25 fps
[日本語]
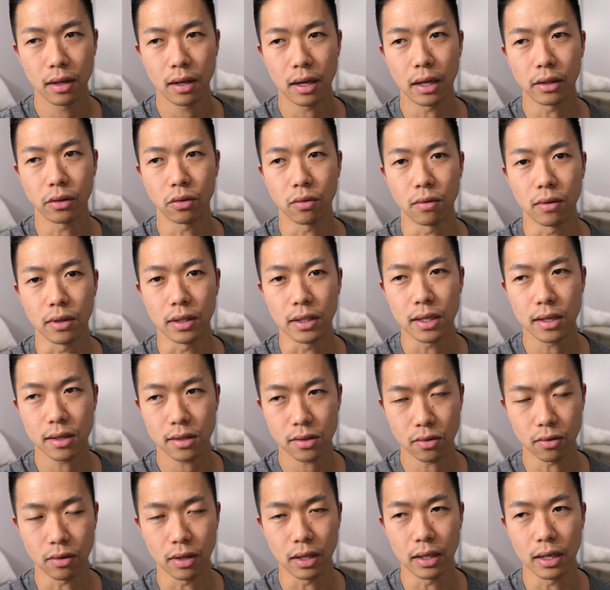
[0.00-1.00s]
あと
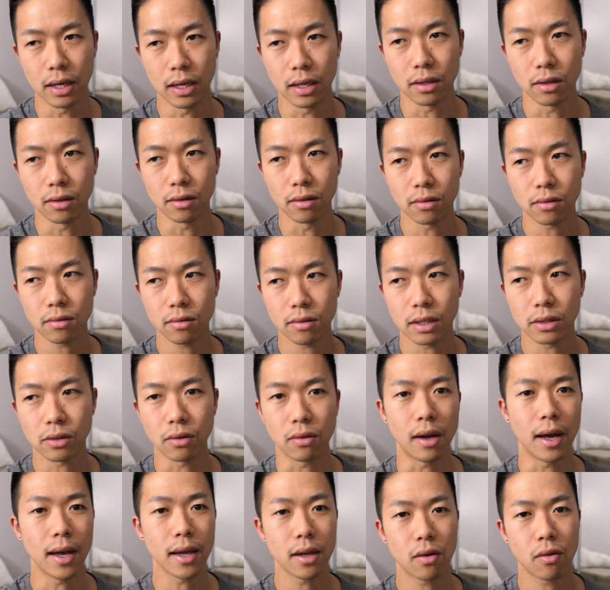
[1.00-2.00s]
イエスと言えないっていうのとあと
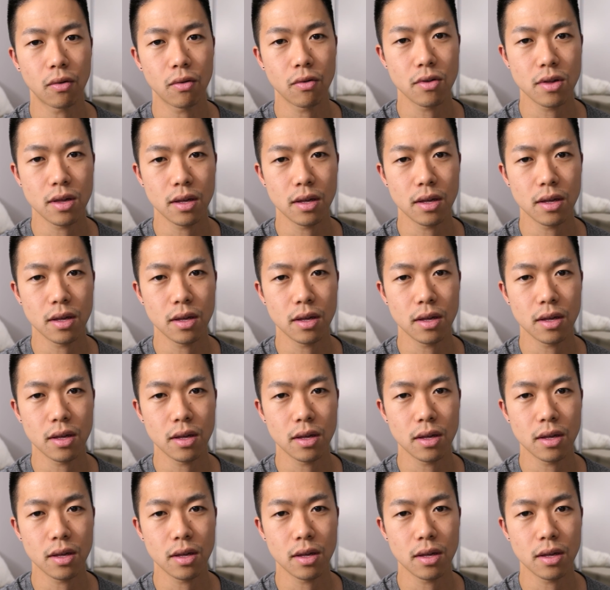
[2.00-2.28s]
外国